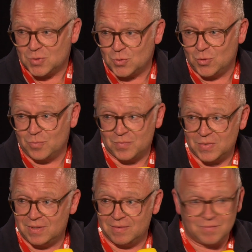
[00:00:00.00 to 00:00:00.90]
so.
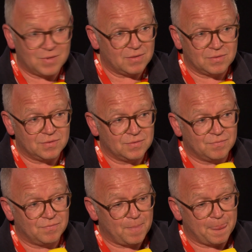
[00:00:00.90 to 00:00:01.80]
Die, und
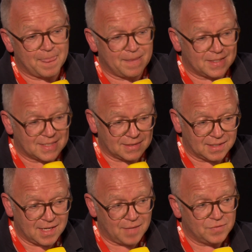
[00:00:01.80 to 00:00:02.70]
es hat
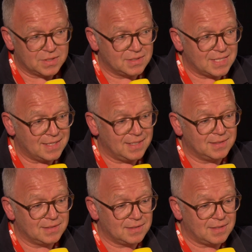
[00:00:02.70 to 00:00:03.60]
geklappt, wir sind
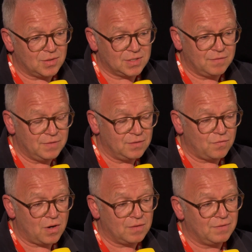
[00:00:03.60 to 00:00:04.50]
Sundance ausgewählt
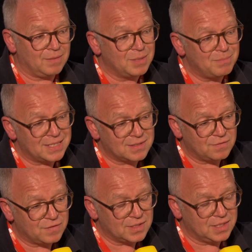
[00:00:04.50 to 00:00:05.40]
worden, wir haben den
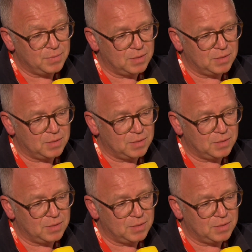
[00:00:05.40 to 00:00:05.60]
besten Vertrieb